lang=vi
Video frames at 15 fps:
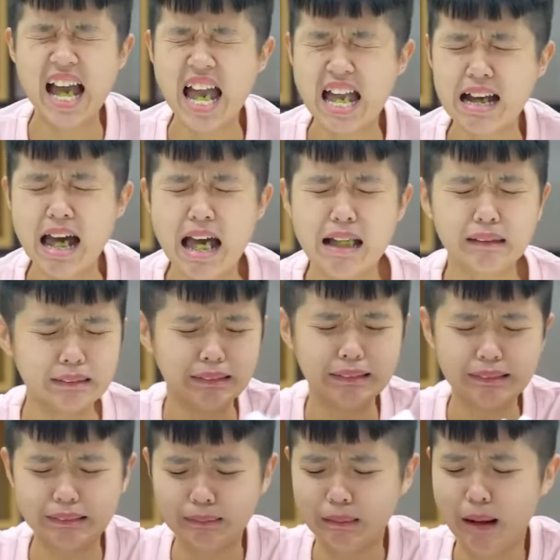rồi ạ.
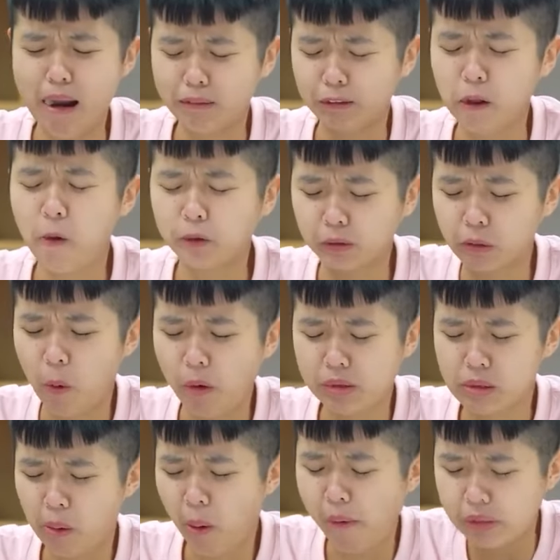Sao cái viên này
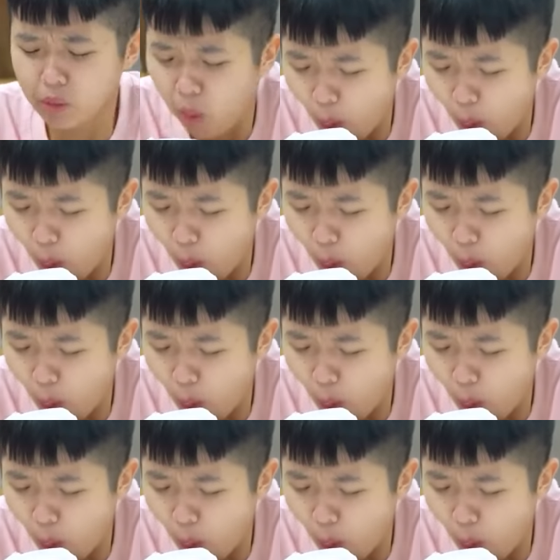nó lại